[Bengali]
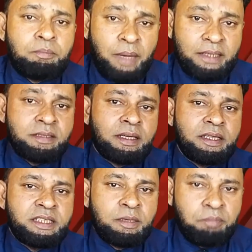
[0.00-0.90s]

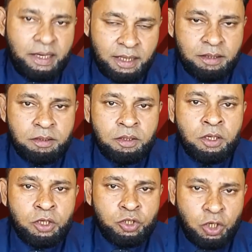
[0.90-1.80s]
পাকিস্তানের যে পাঠান
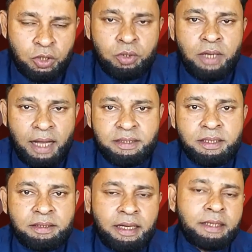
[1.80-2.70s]
জনগণ
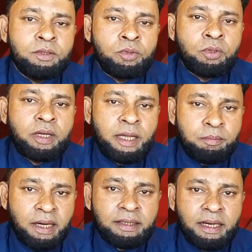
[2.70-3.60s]
আছেন তারা কিন্তু
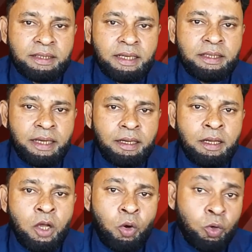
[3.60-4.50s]
ইমরান খানকে নিয়ে
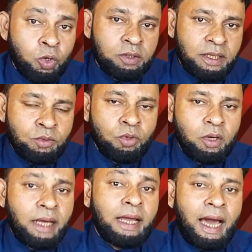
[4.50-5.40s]
অন্যদের
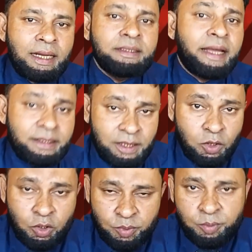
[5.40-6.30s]
তুলনায় আলাদা একটা
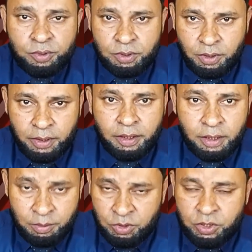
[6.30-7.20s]
গর্ববোধ করেন এবং